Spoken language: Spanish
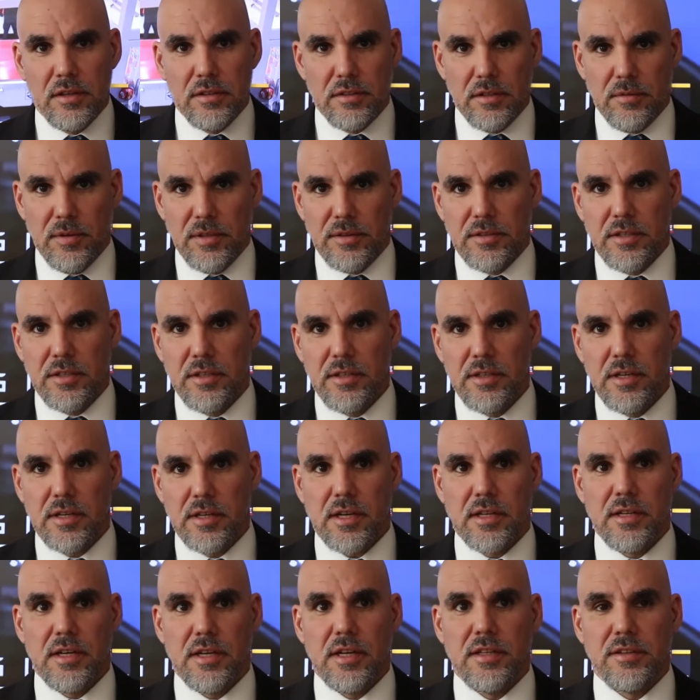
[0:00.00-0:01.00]
Se mantiene en el
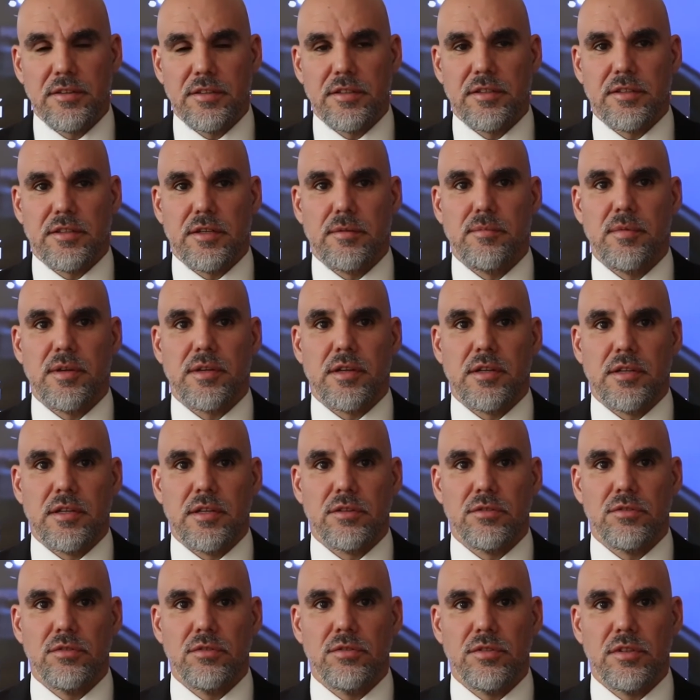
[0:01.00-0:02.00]
canal entre
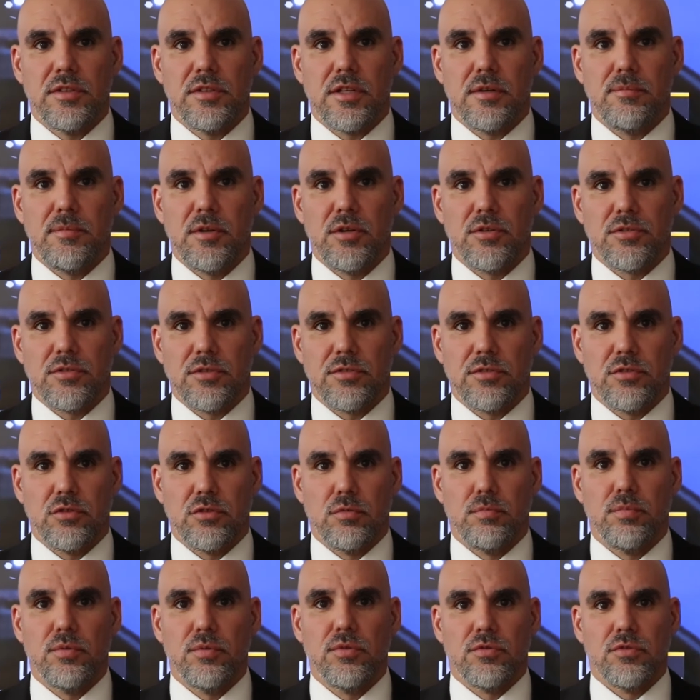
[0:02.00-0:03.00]
3.500 y
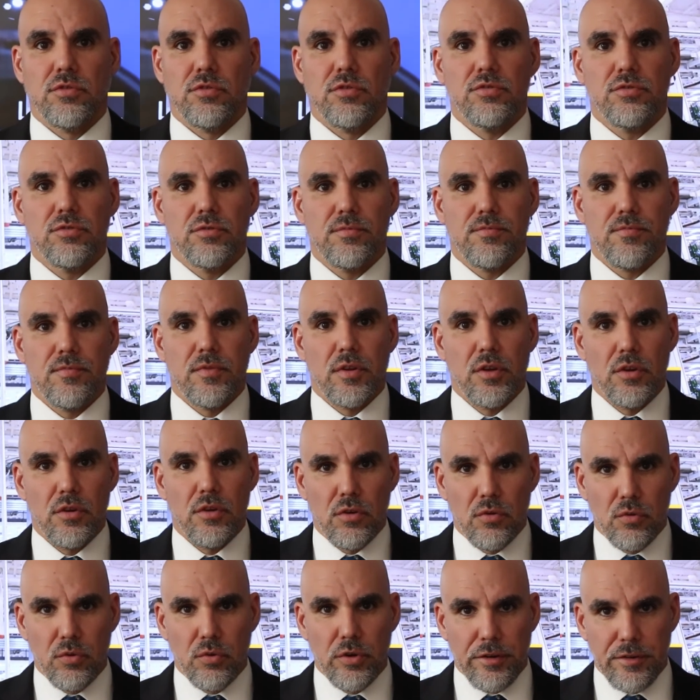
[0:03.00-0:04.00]
3.800 puntos.
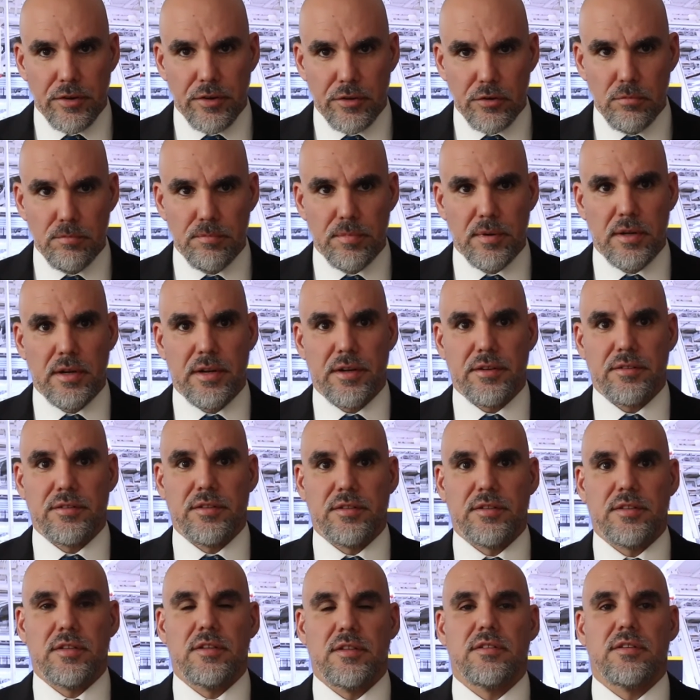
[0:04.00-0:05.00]
Una vez rompa la
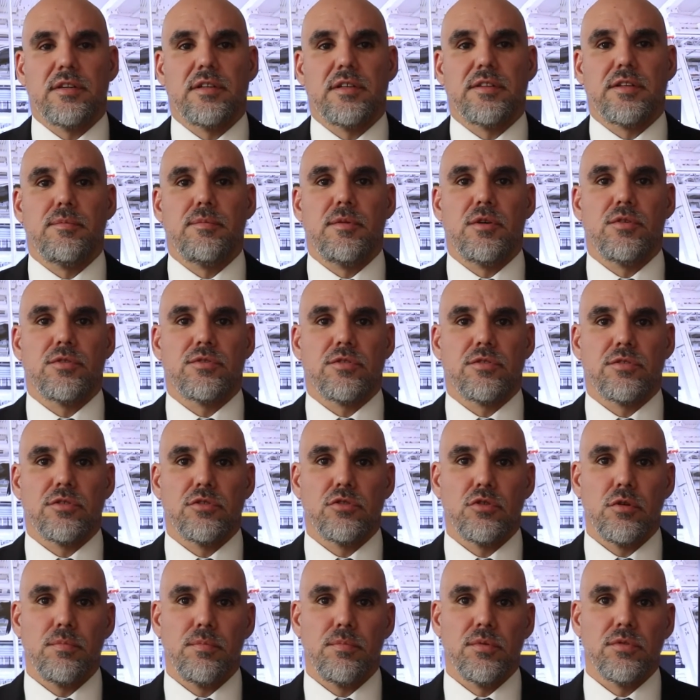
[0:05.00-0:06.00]
resistencia de
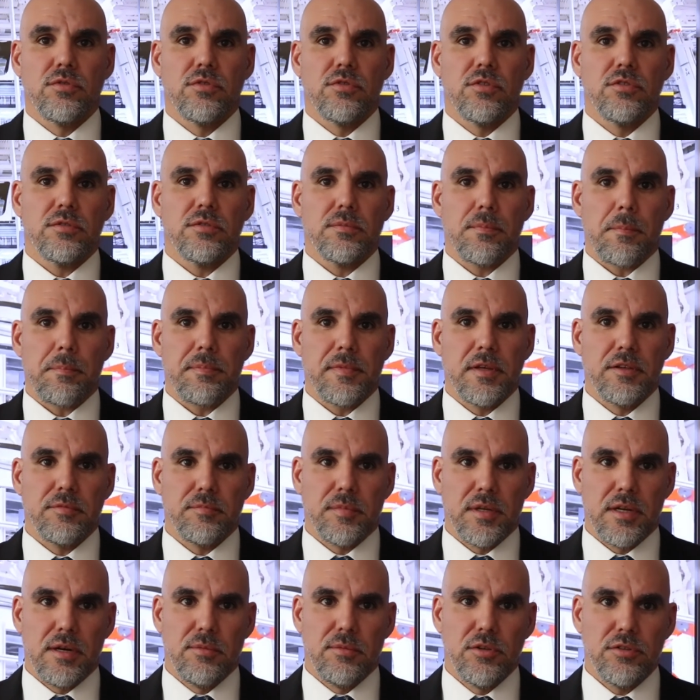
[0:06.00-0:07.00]
3.800 puntos,
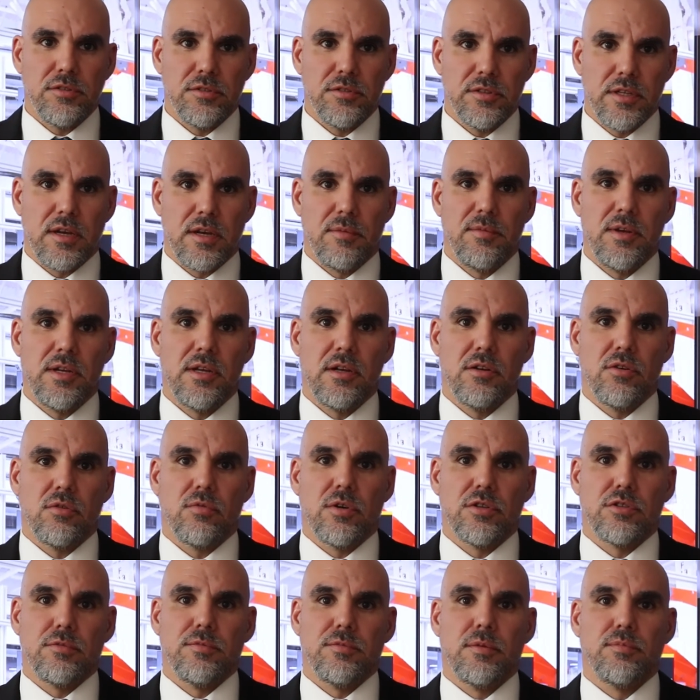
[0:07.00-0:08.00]
esperamos se encamine a los
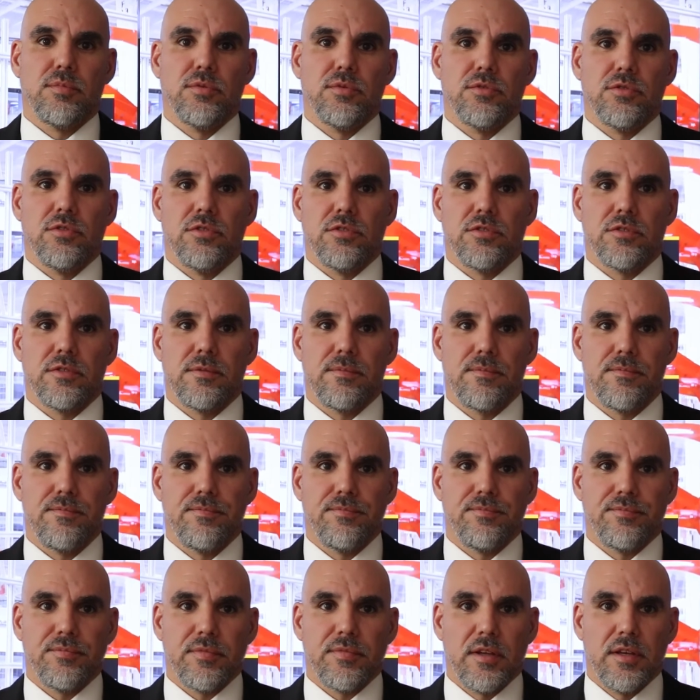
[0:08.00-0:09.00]
4.000 puntos.
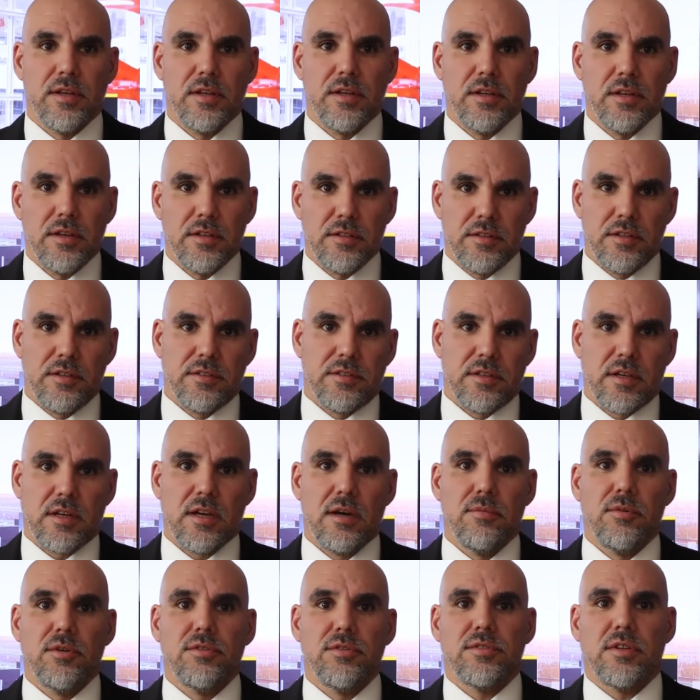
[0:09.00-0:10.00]

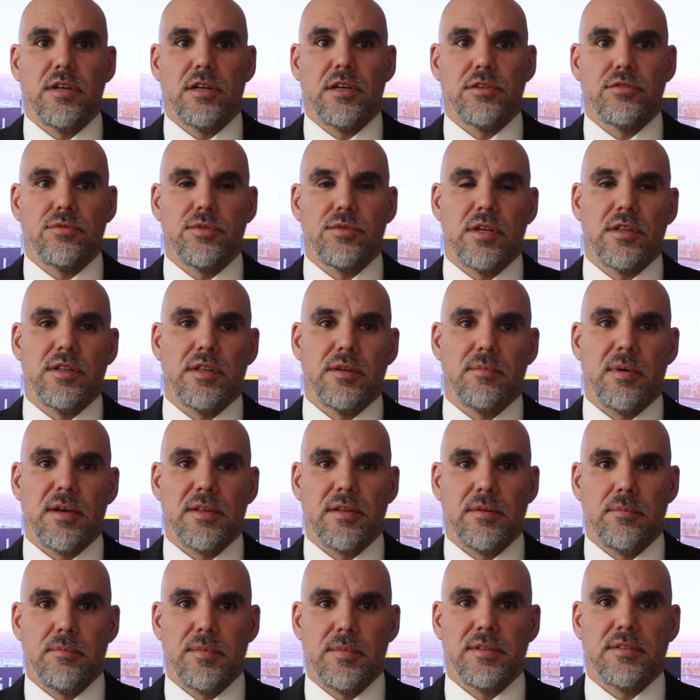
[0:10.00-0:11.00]
Destacamos las subidas de
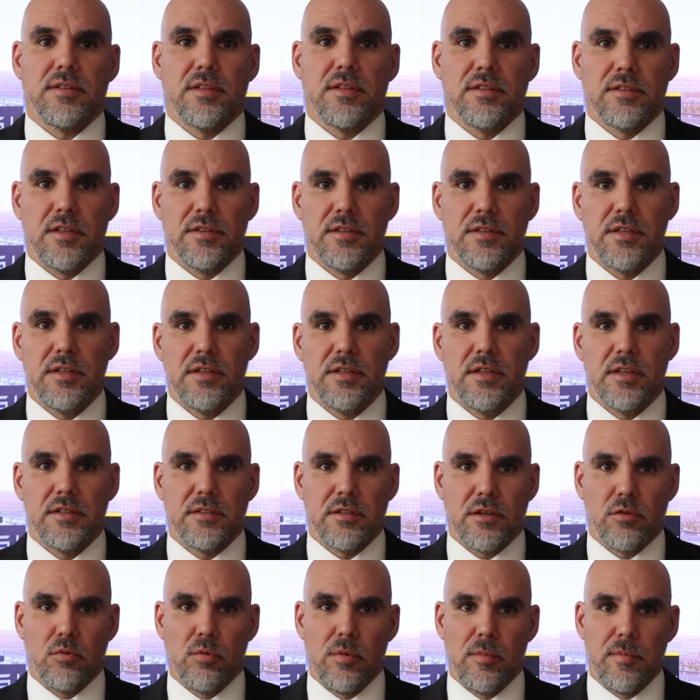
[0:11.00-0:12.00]
B Santander y
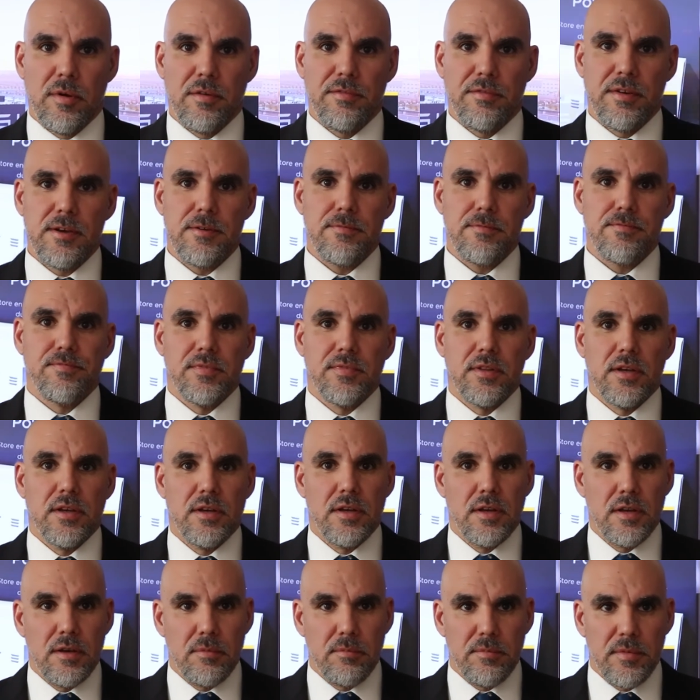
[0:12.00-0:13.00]
S.Q.M.B.
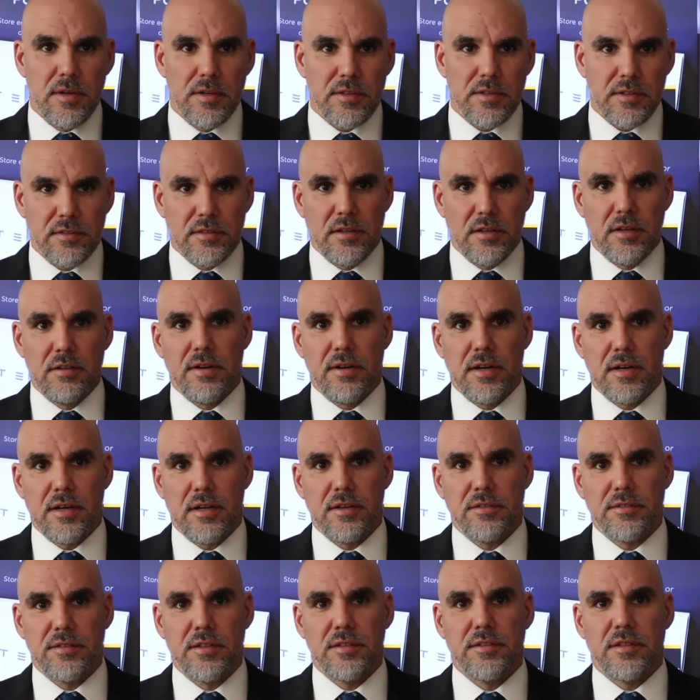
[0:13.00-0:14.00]
mientras en las
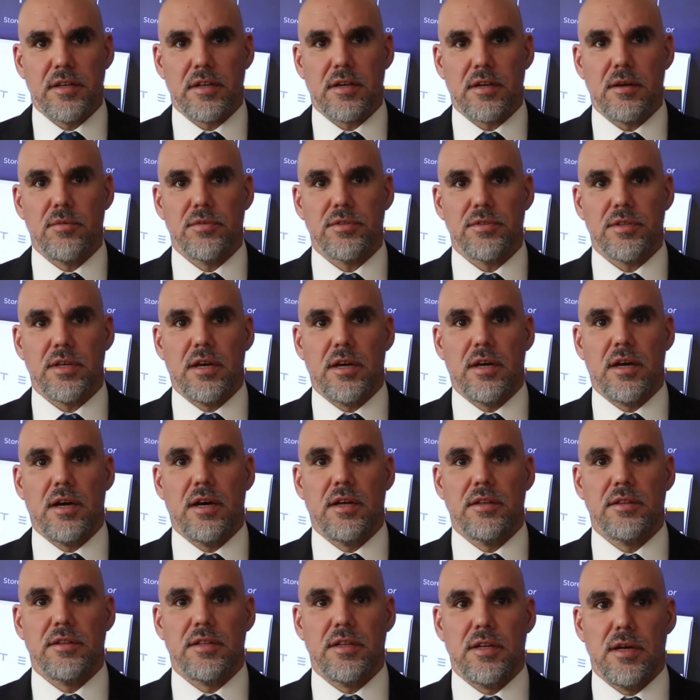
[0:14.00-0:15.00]
bajas destacamos a
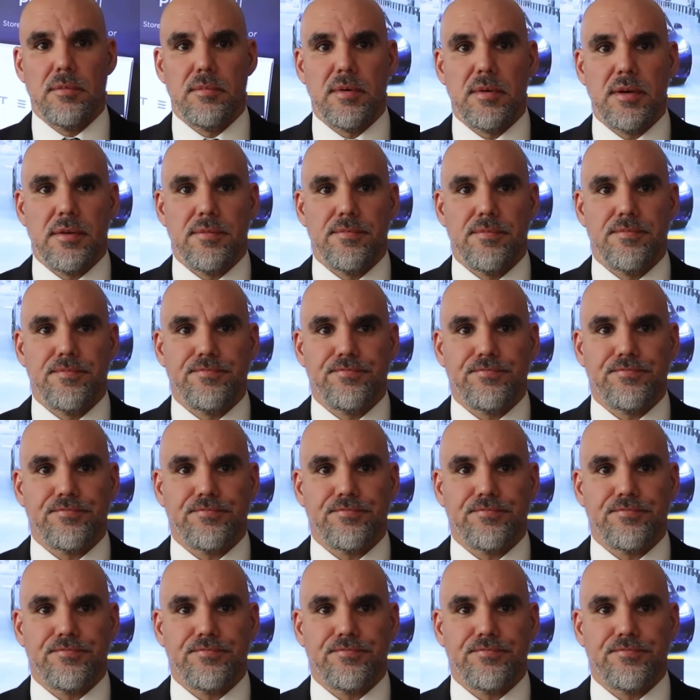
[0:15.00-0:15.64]
Andina B.